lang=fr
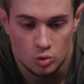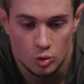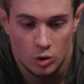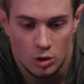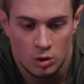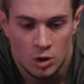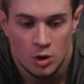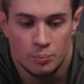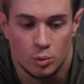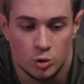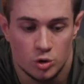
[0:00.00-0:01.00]
de couleurs.
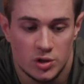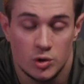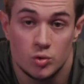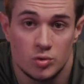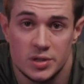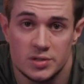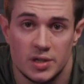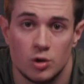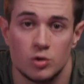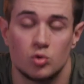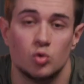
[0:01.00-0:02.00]
Pour ceux qui utilisent des
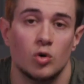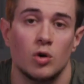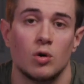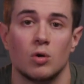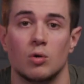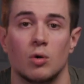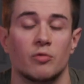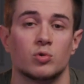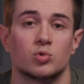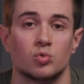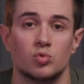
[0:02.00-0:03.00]
codes couleurs euh, en
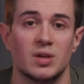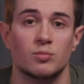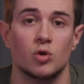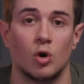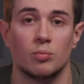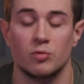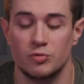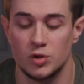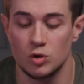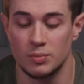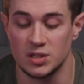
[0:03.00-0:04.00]
fonction du thème de leur
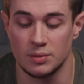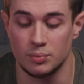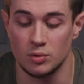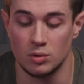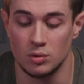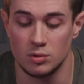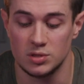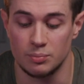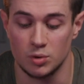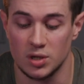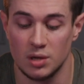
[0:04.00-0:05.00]
vidéo, bah, ça, peut, euh,
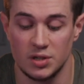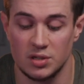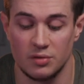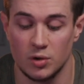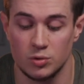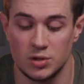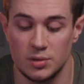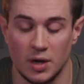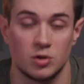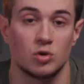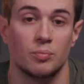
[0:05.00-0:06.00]
ça peut très bien servir aussi.
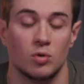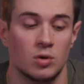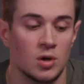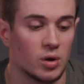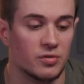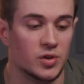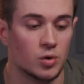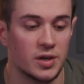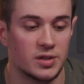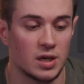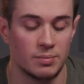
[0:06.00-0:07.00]
Par exemple, pour les vidéos
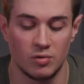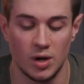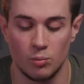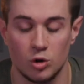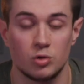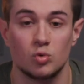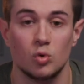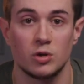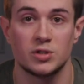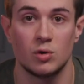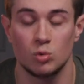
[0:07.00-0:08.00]
high-tech, bah, voilà, mon code
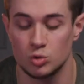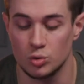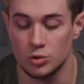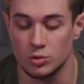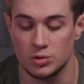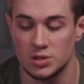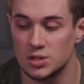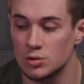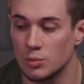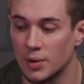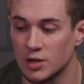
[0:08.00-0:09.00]
couleur c'est le rouge. Donc euh,
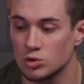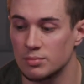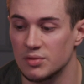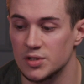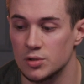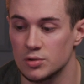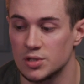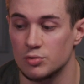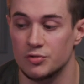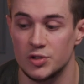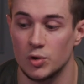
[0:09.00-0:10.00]
si, par exemple, ma vidéo
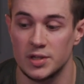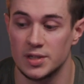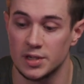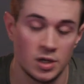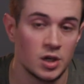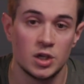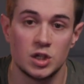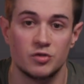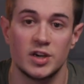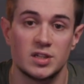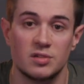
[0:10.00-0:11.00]
c'est une vidéo high-tech,
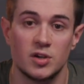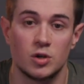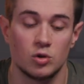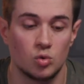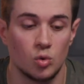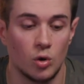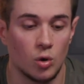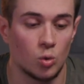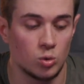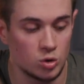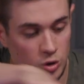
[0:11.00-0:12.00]
je vais activer le code couleur
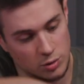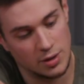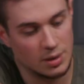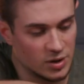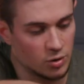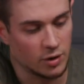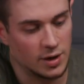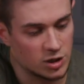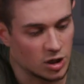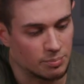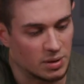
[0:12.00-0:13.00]
rouge, l'émetteur est
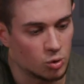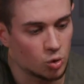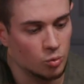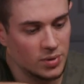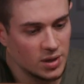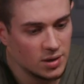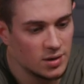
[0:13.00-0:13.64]
là, j'arrête pas de me tromper.